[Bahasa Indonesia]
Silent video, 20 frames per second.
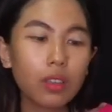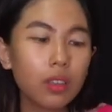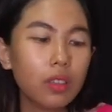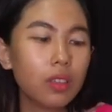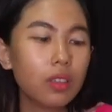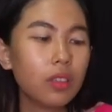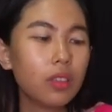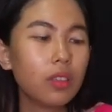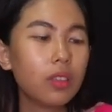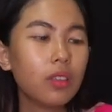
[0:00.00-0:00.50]
ya
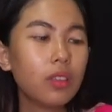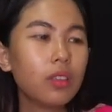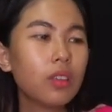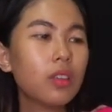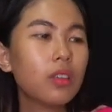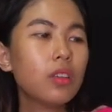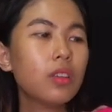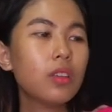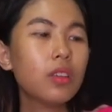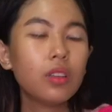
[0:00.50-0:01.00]

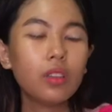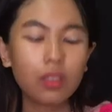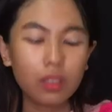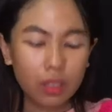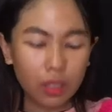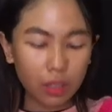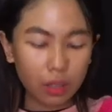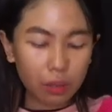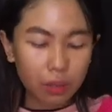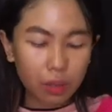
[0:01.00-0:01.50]

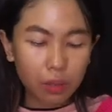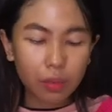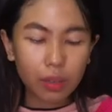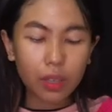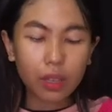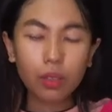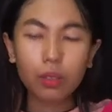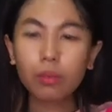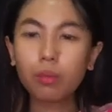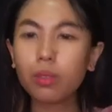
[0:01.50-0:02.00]
aku mau
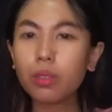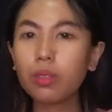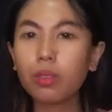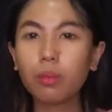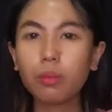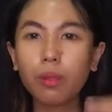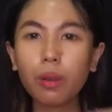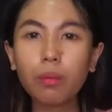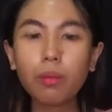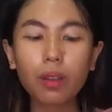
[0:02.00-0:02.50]
pak mau
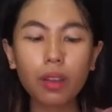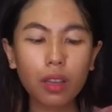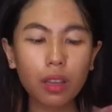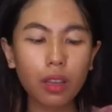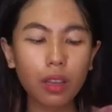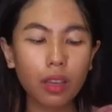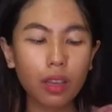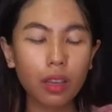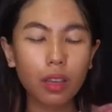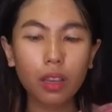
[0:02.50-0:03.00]
coba
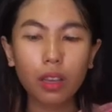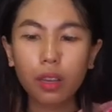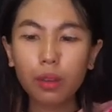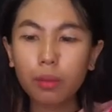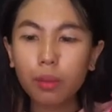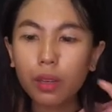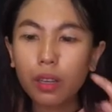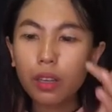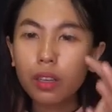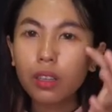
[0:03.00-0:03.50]
pakai
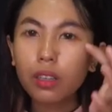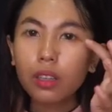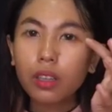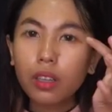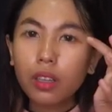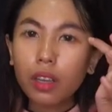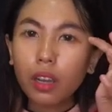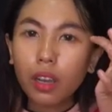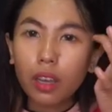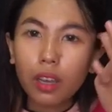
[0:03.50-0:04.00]
apa
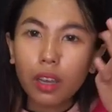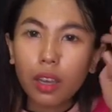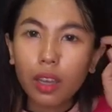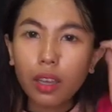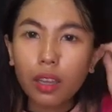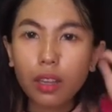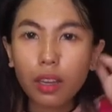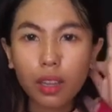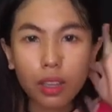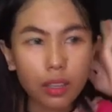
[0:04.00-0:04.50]
kayak
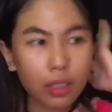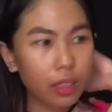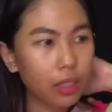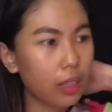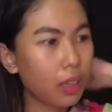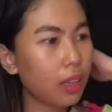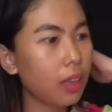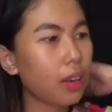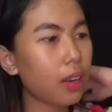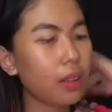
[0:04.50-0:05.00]

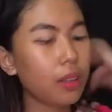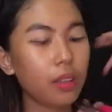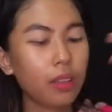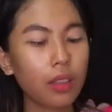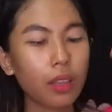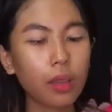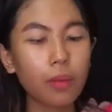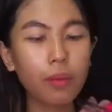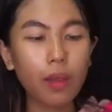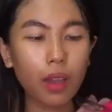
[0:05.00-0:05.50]
eyeliner
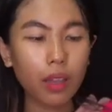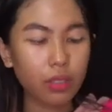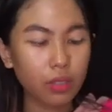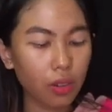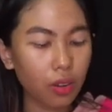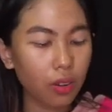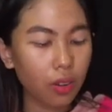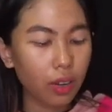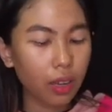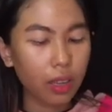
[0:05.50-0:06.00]
tapi pakai
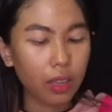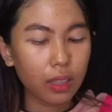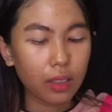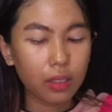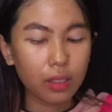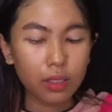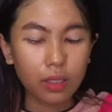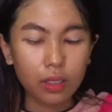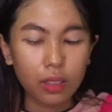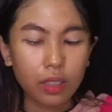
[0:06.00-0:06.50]
coklat
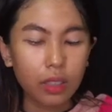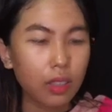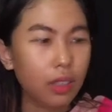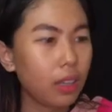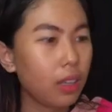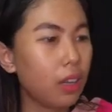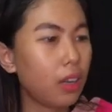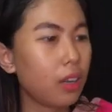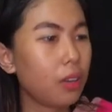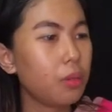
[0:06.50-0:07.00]

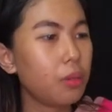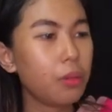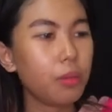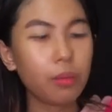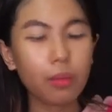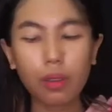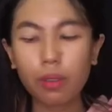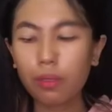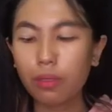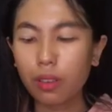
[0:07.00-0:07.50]
aku
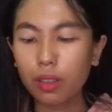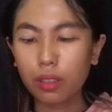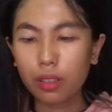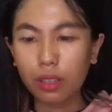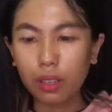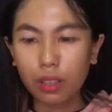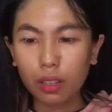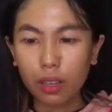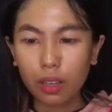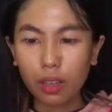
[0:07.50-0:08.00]

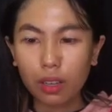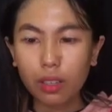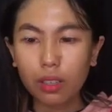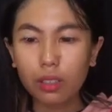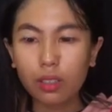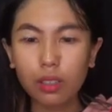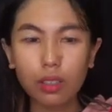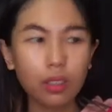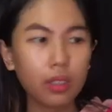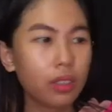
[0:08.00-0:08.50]
memanfaatkan yang ada
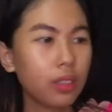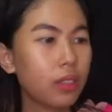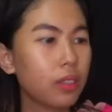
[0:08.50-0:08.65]
sih